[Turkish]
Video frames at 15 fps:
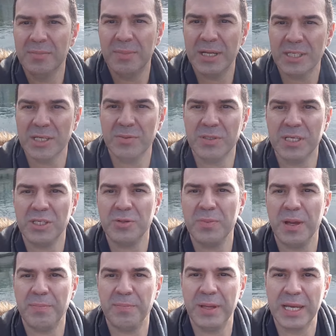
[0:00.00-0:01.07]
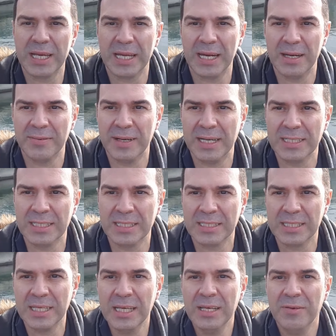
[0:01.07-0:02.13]
Başka bir seçim yapmaya karar
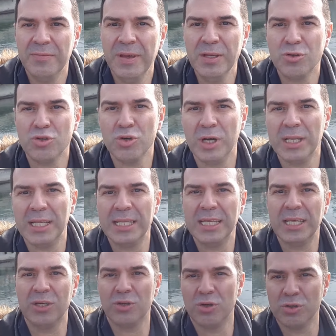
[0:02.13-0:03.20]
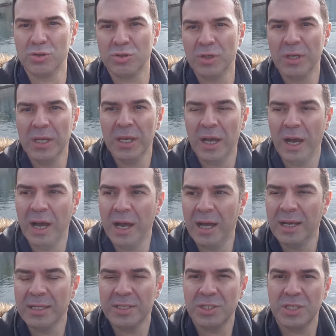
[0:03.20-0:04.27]
verdiniz. Ve şu alana giriyoruz. Ah
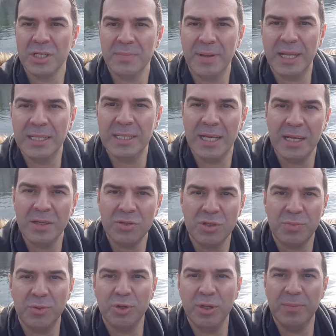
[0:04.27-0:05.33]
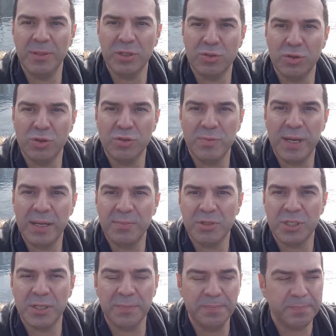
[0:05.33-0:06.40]
şimdi ben daha önce böyle bir söz
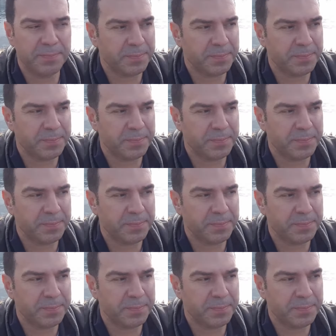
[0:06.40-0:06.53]
vermiştim.